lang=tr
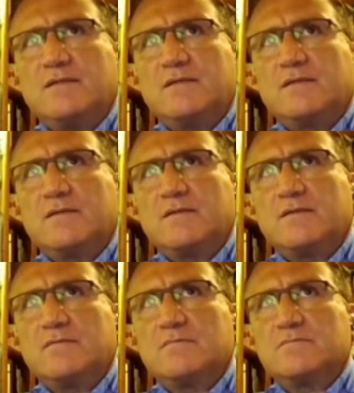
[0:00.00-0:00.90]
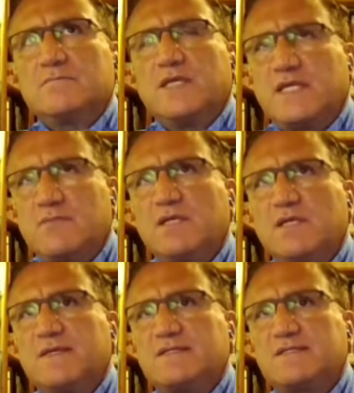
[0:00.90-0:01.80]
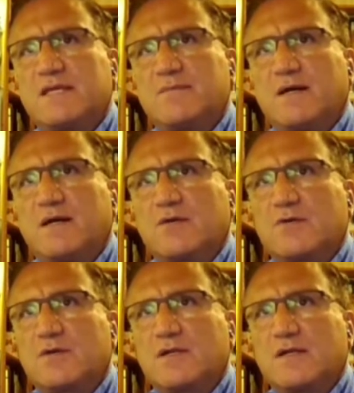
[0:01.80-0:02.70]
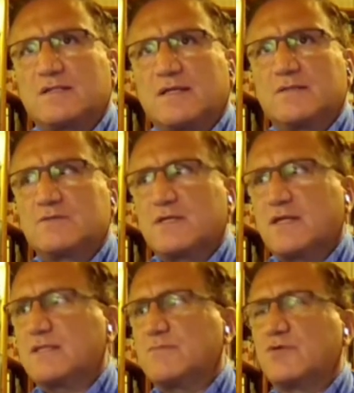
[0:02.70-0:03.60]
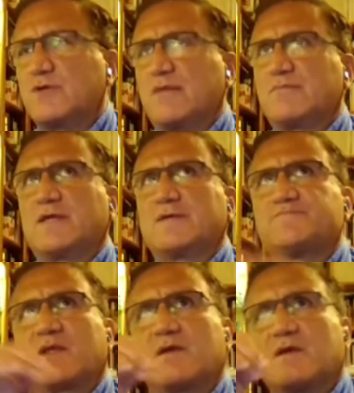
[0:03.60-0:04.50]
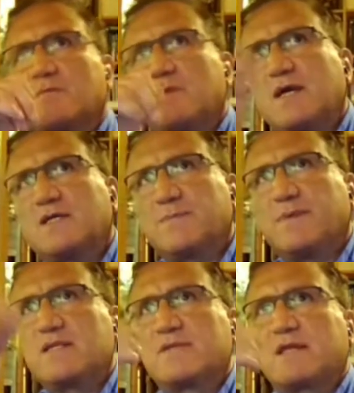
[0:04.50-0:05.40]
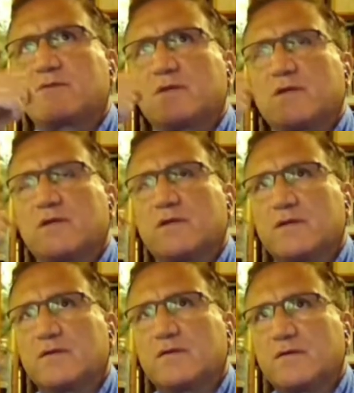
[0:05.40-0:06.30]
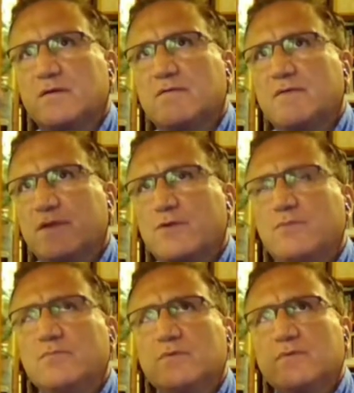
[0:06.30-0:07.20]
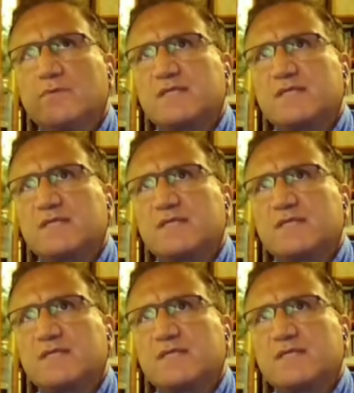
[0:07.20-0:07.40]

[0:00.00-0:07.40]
ben e, hekimlik mesleğimi ağırlık olaraktan özellikle bu dönemde bayağı işte pandemiden dolayı e, veriyorum.